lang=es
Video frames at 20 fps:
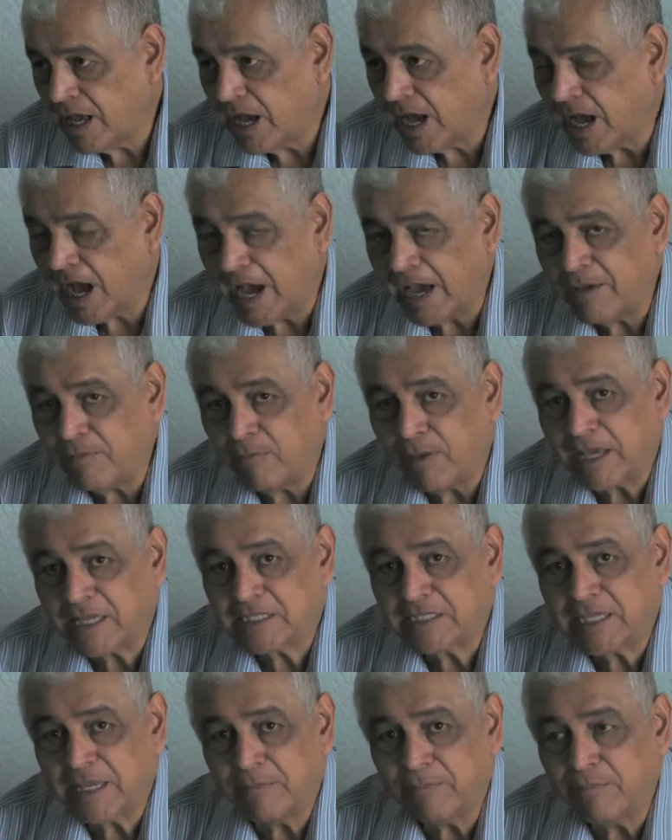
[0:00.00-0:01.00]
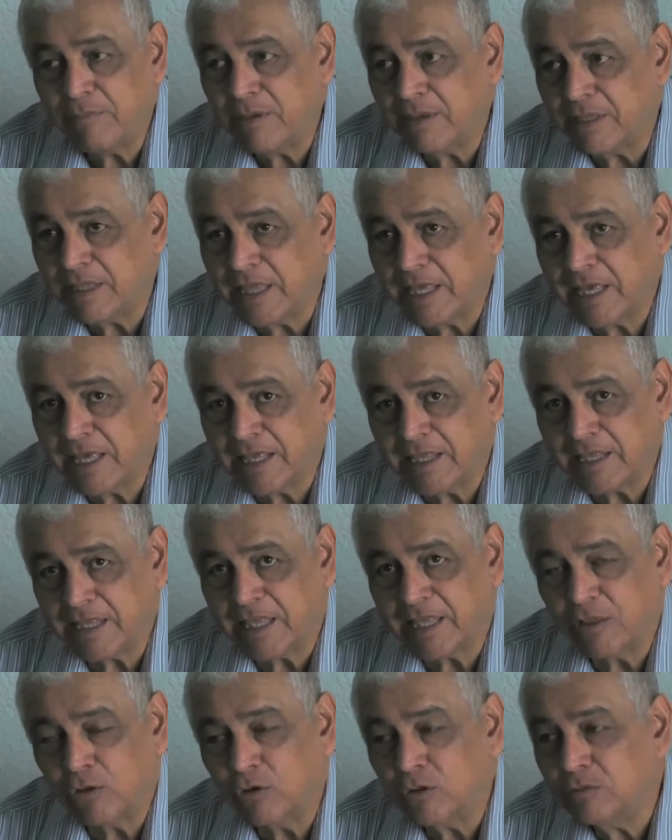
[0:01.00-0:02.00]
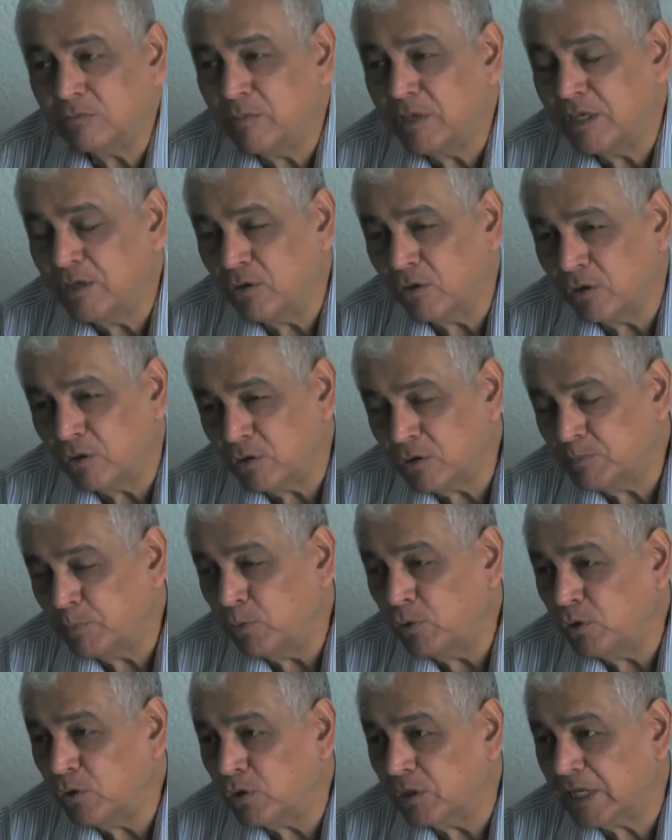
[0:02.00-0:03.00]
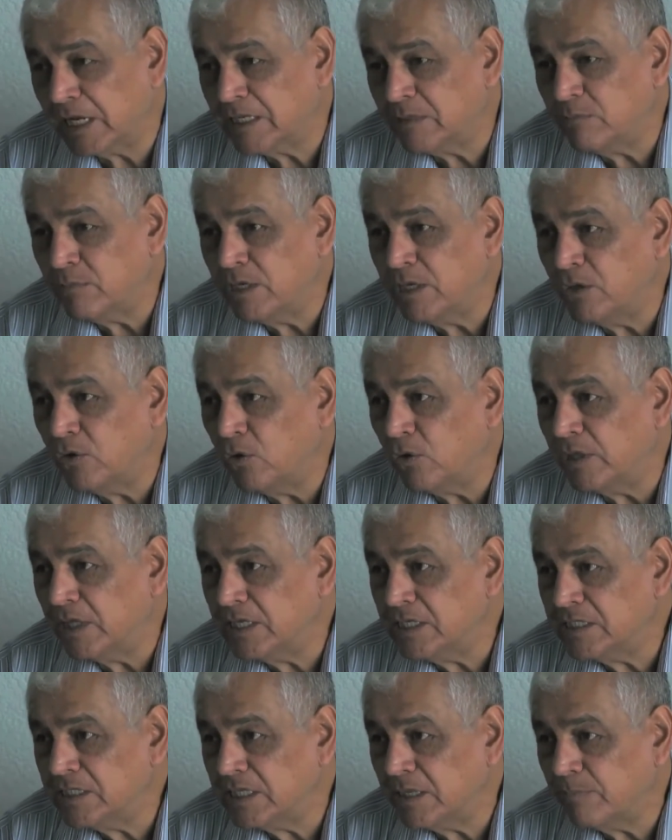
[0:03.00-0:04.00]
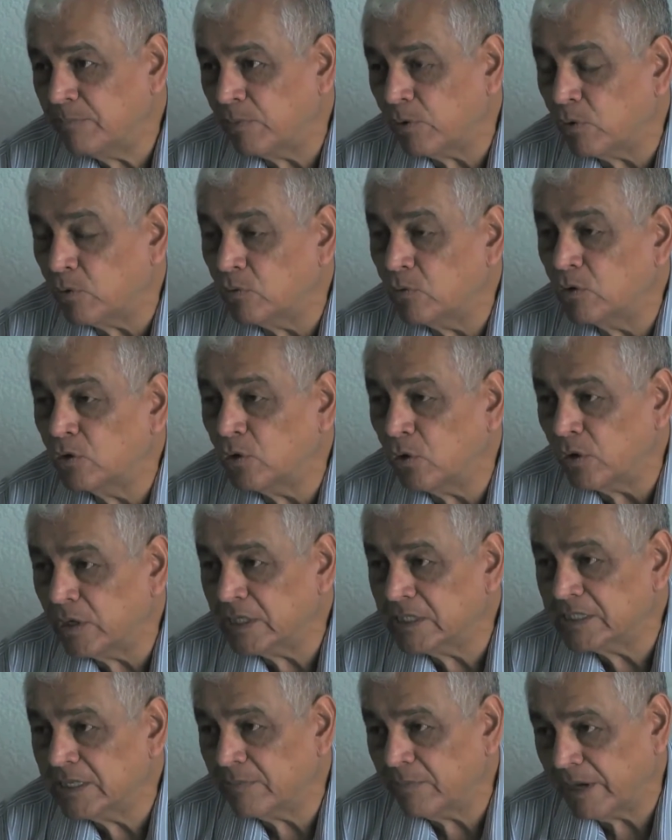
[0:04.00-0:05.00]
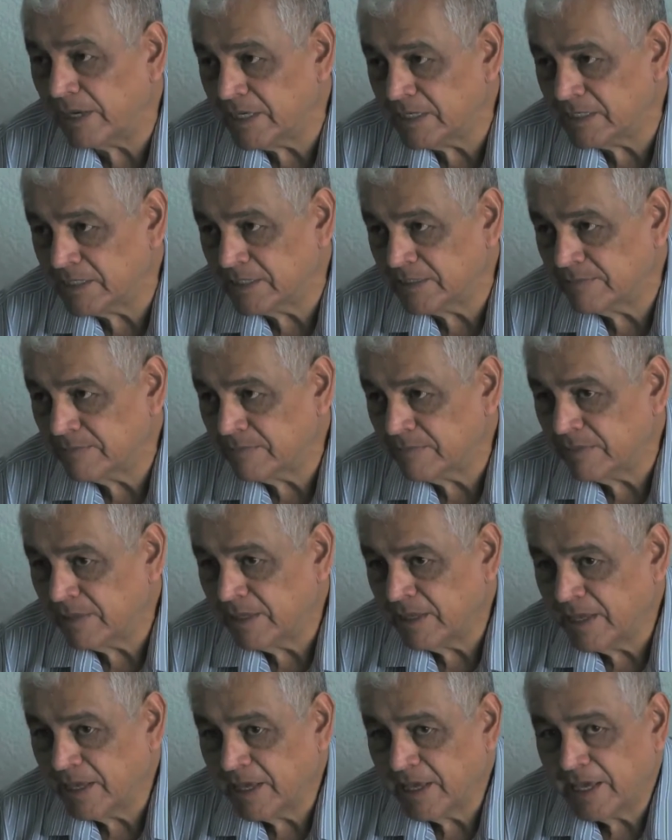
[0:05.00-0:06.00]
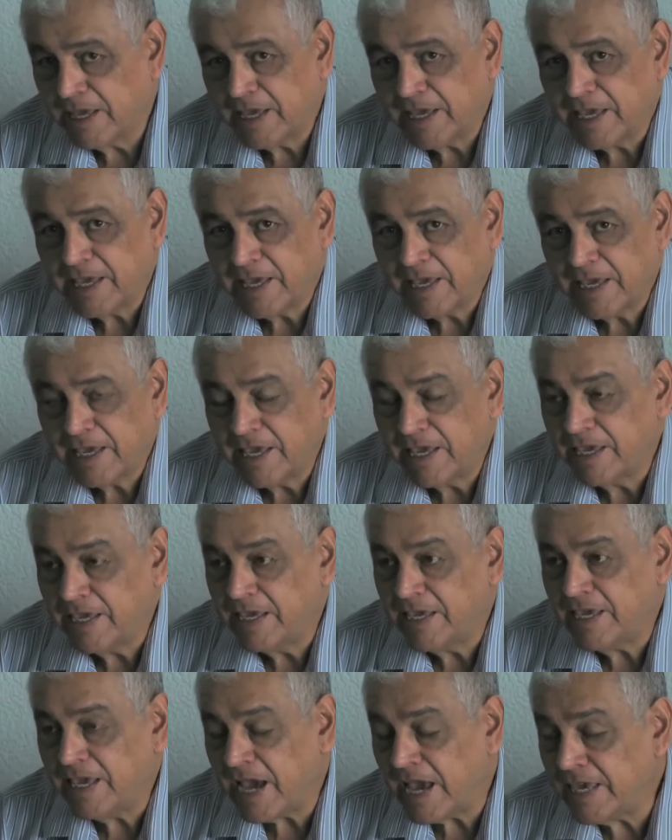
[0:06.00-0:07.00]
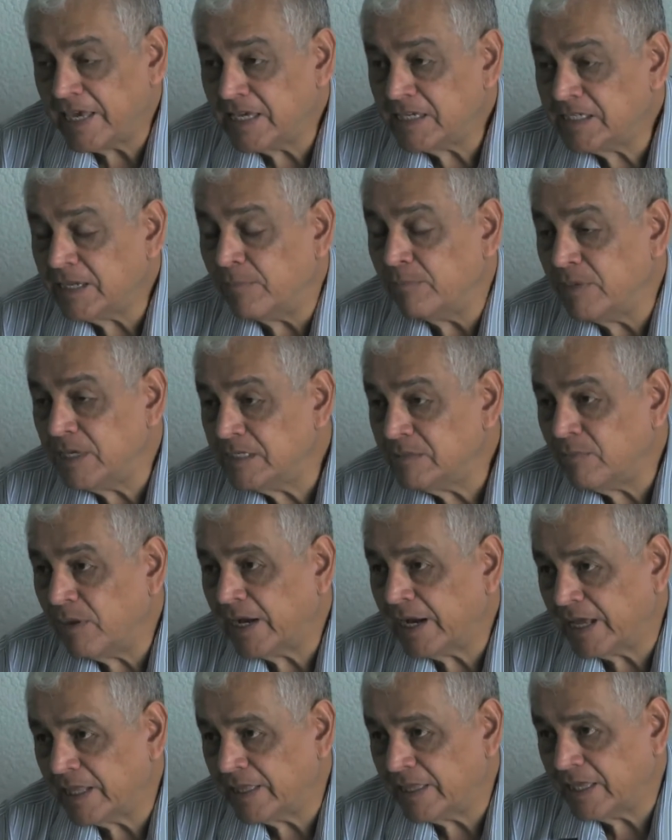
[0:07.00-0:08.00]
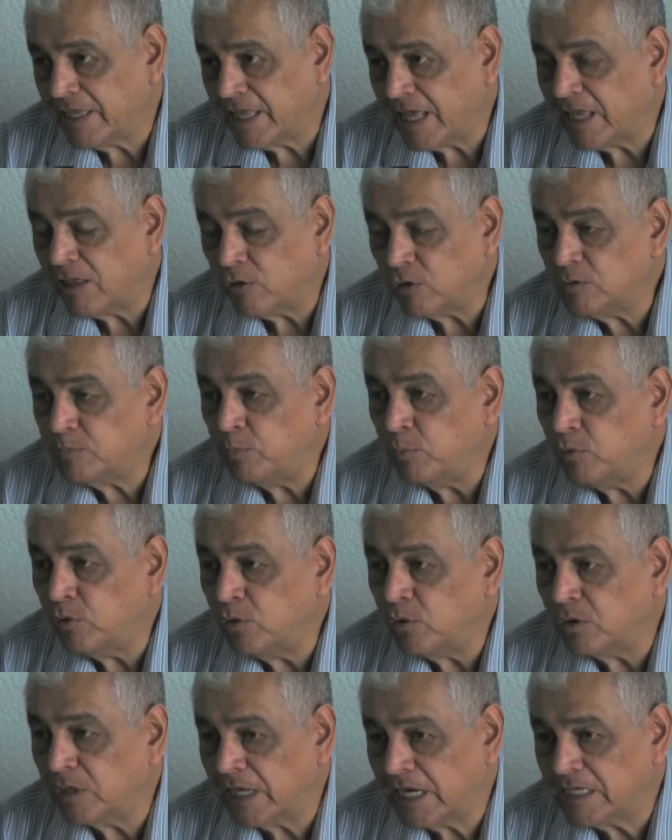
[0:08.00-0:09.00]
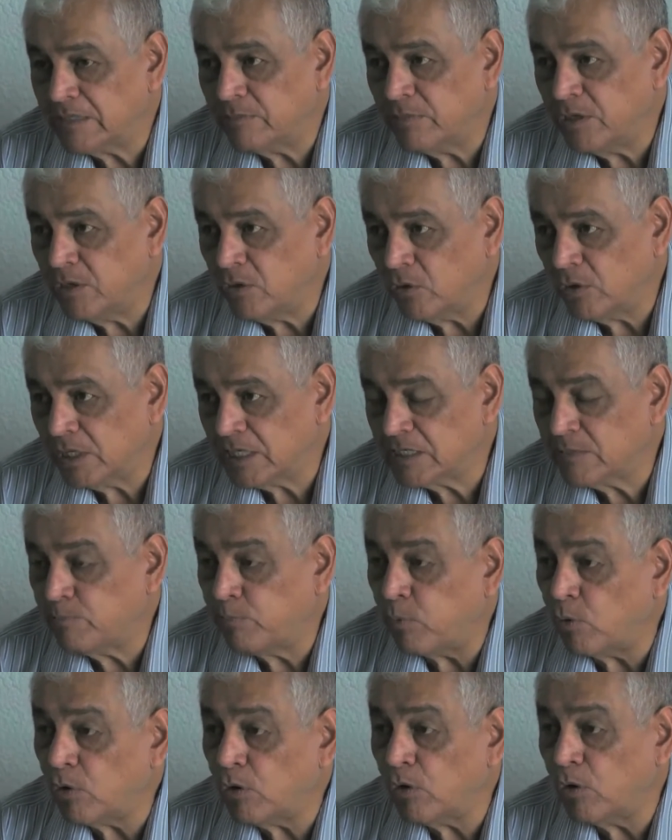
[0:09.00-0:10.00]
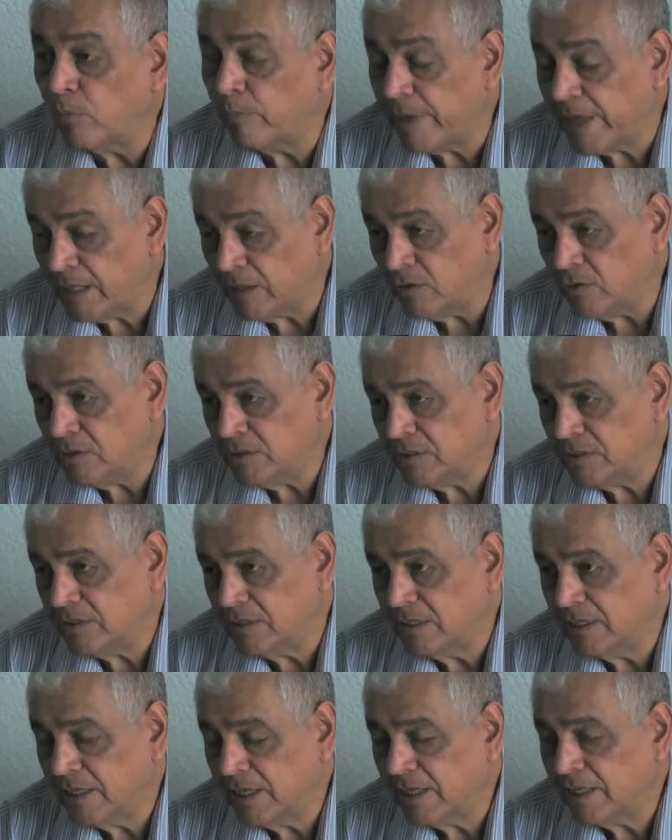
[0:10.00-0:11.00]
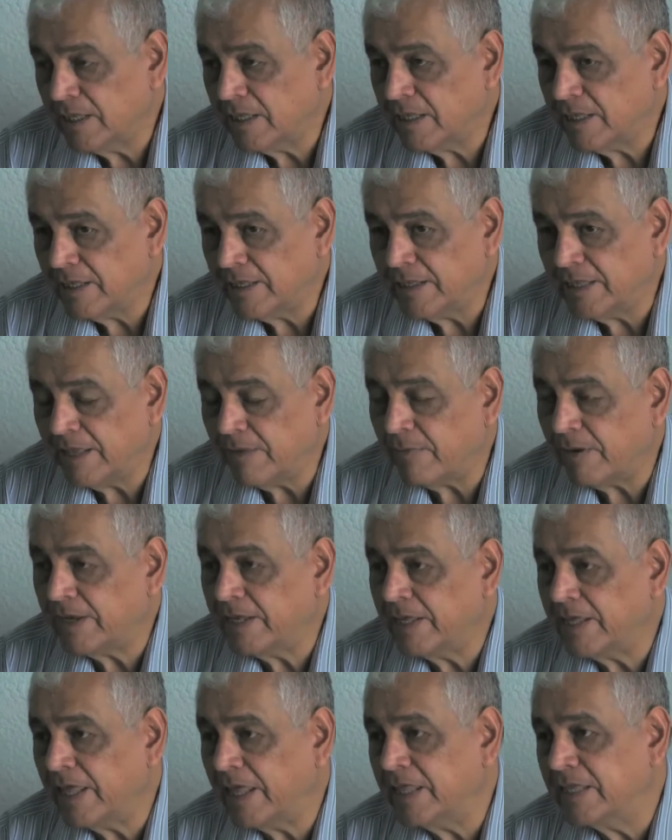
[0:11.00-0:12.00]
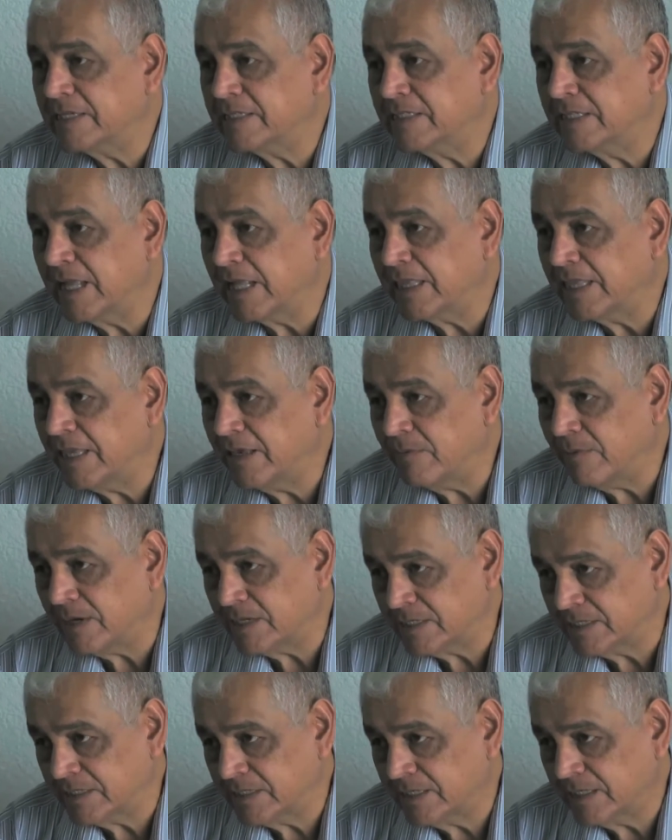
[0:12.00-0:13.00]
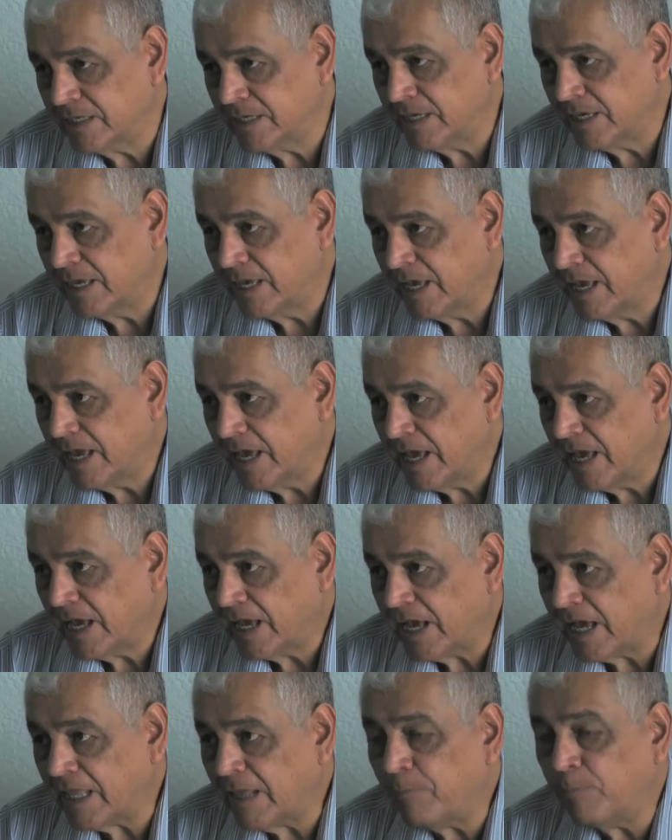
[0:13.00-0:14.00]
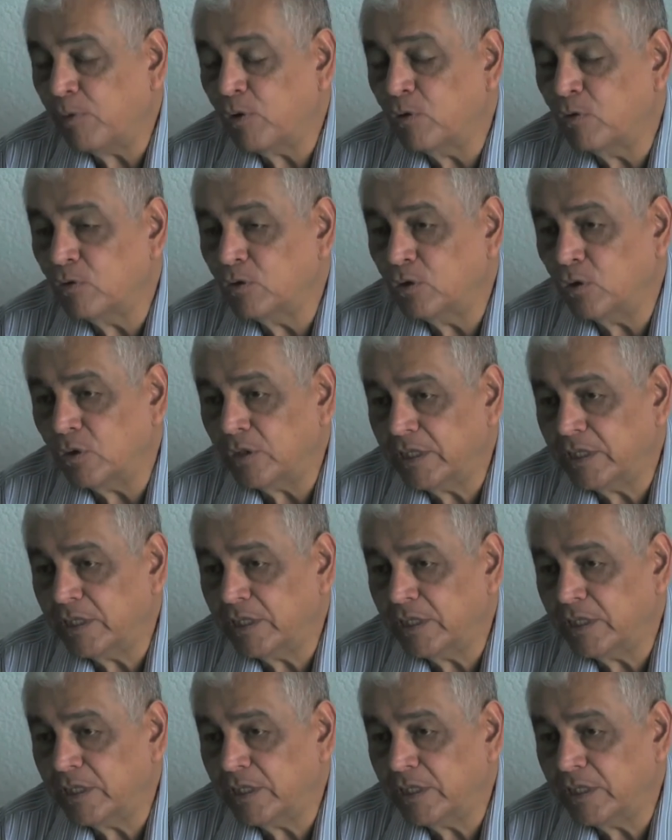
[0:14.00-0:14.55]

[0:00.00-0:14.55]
hay más de, de 2.3 millones de productores de maíz. Y hay esa misma cantidad, 2.3 millones, por lo menos de variedades nativas. Cada productor